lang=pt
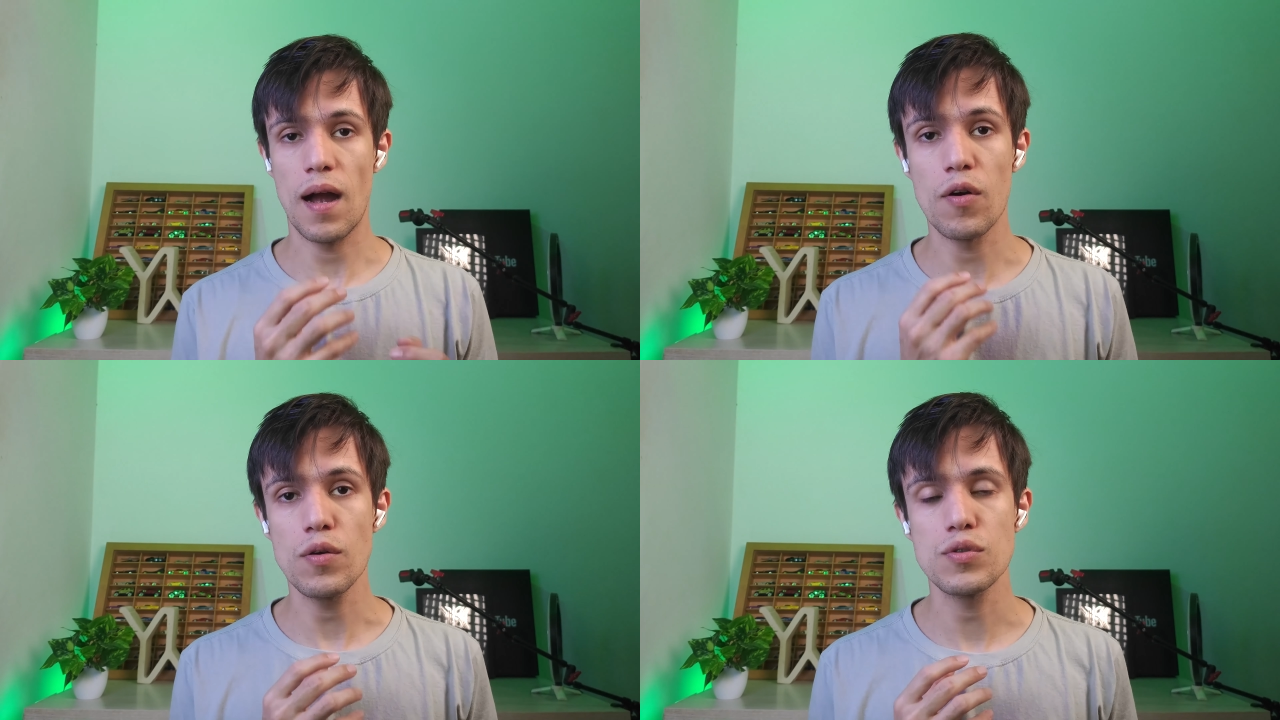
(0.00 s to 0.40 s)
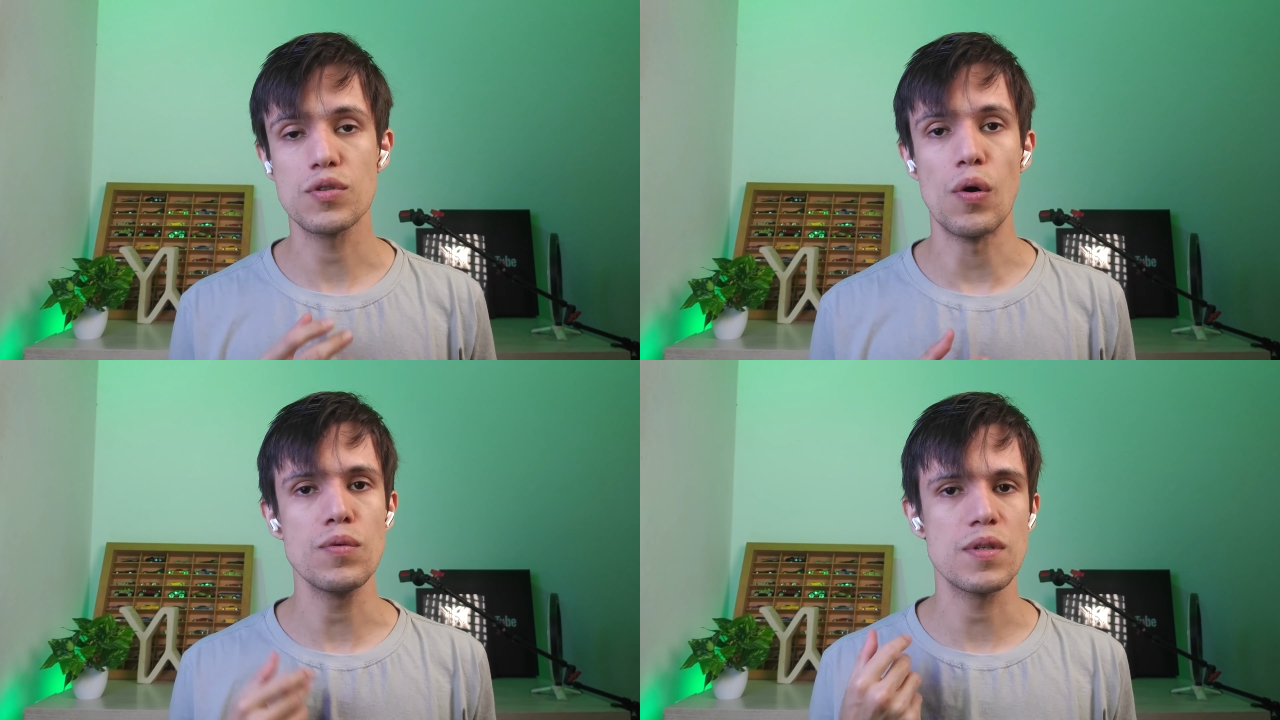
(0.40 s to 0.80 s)
Agora o
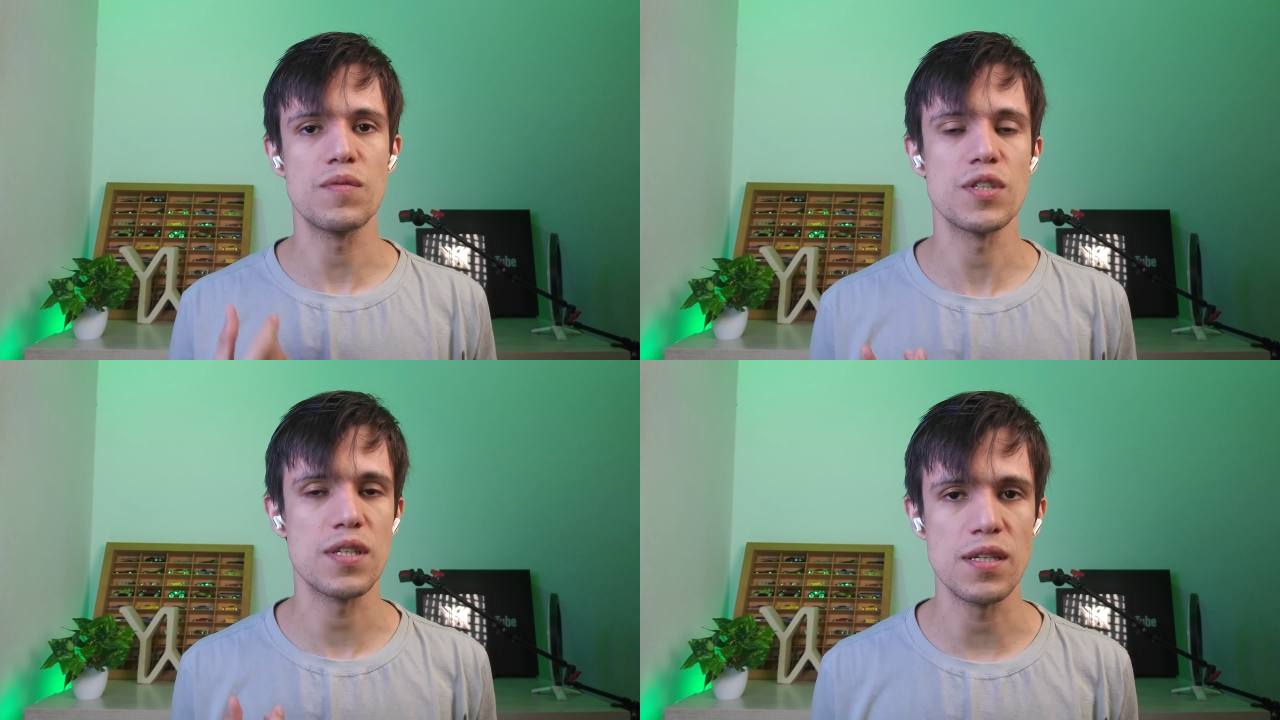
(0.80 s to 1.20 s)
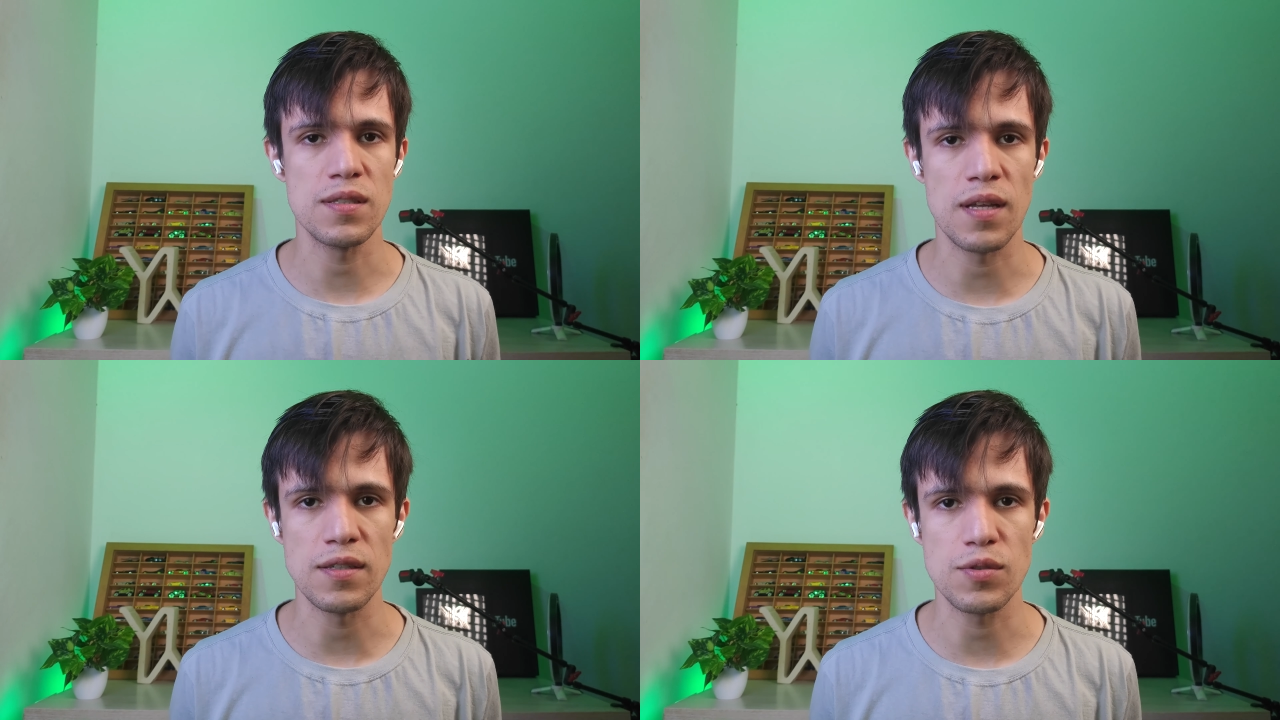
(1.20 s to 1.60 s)
som que você
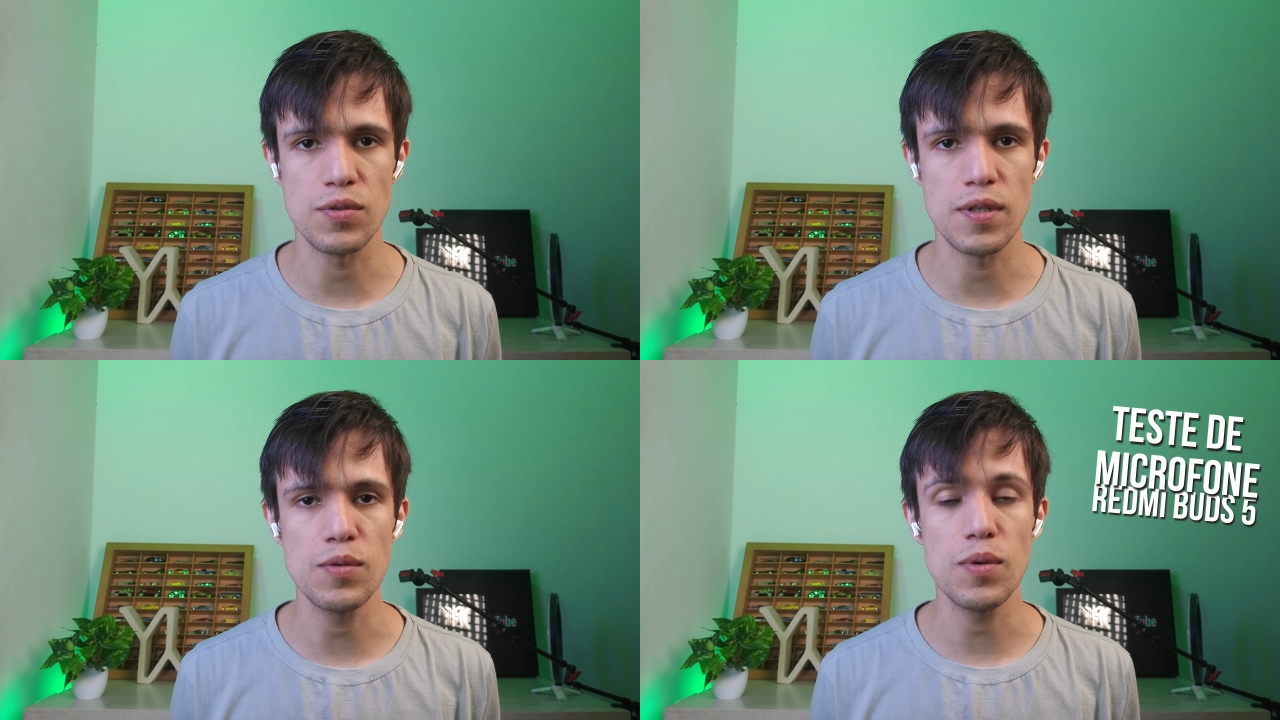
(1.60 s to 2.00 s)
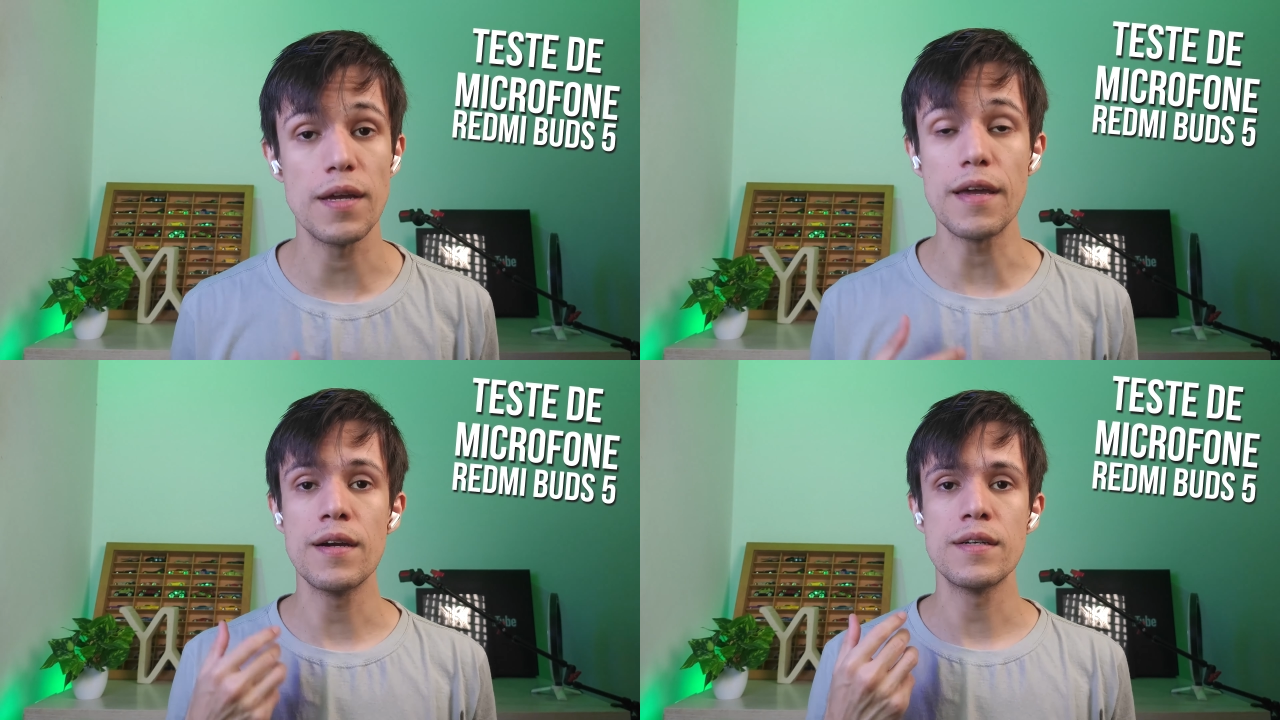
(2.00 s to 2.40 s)
está escutando
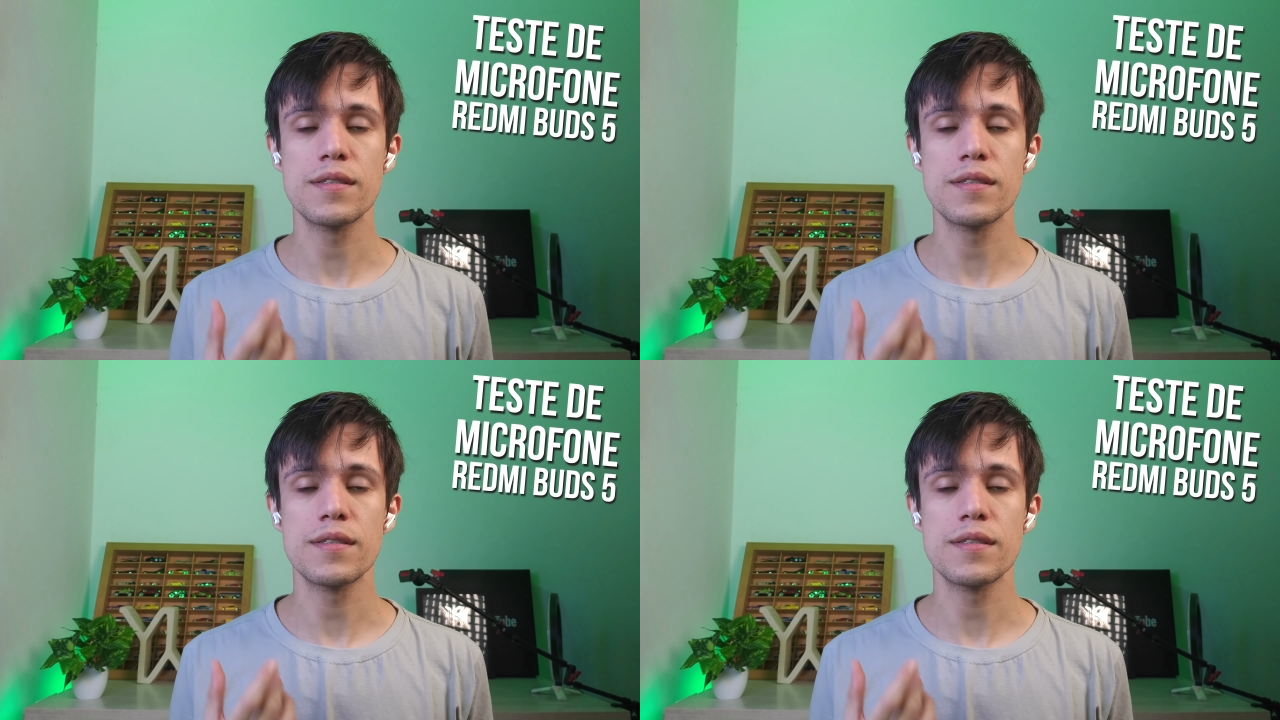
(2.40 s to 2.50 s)
aí